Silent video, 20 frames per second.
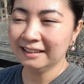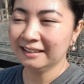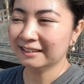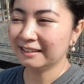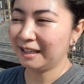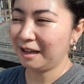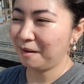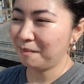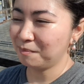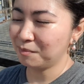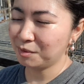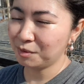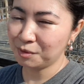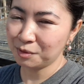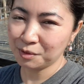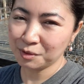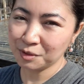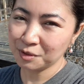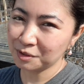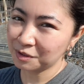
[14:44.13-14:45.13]

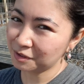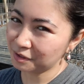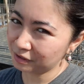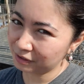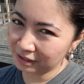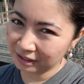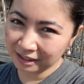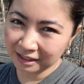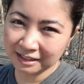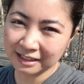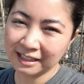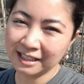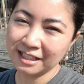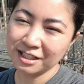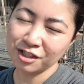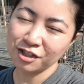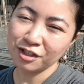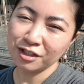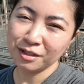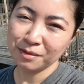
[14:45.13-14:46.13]
Tapos
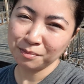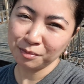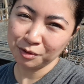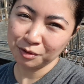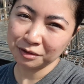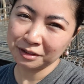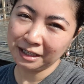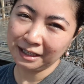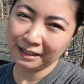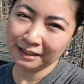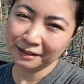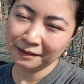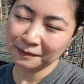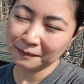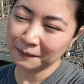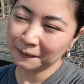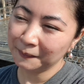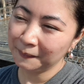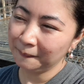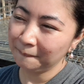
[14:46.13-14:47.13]
dire-diretso na po tayo.
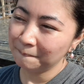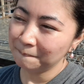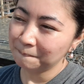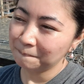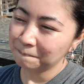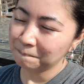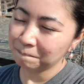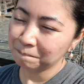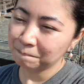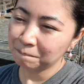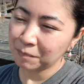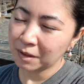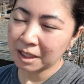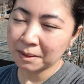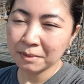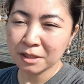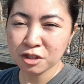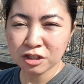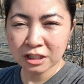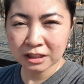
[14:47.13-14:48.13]
Hmm,
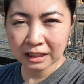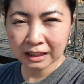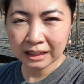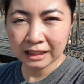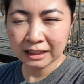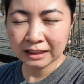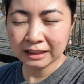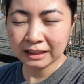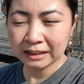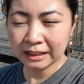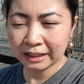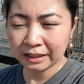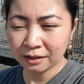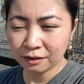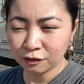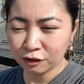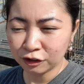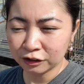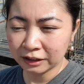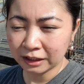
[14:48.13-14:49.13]
medyo natagalan din tayo ng
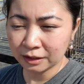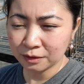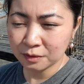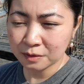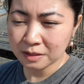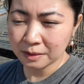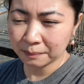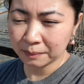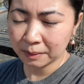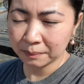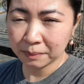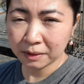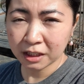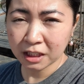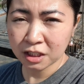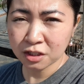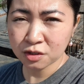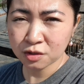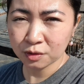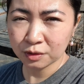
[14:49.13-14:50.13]
konti dun sa
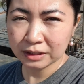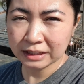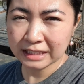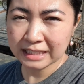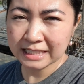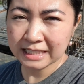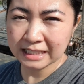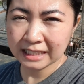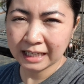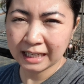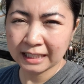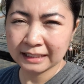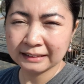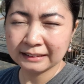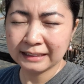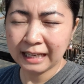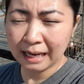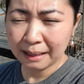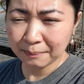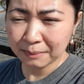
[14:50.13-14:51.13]
preparation kasi nga ang
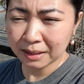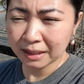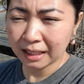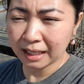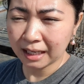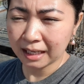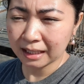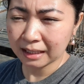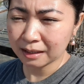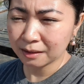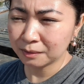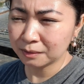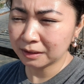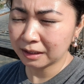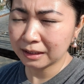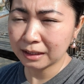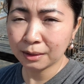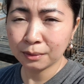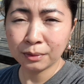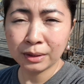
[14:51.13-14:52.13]
daming araw
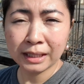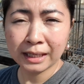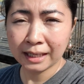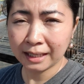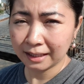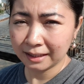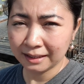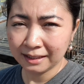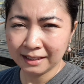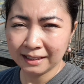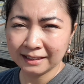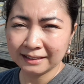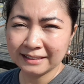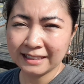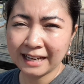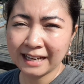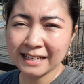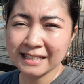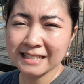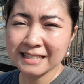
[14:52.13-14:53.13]
na nawala
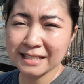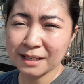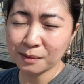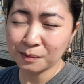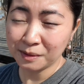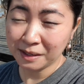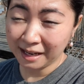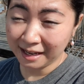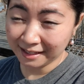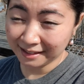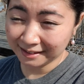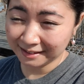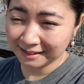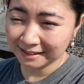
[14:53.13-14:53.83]
dahil sa ulan.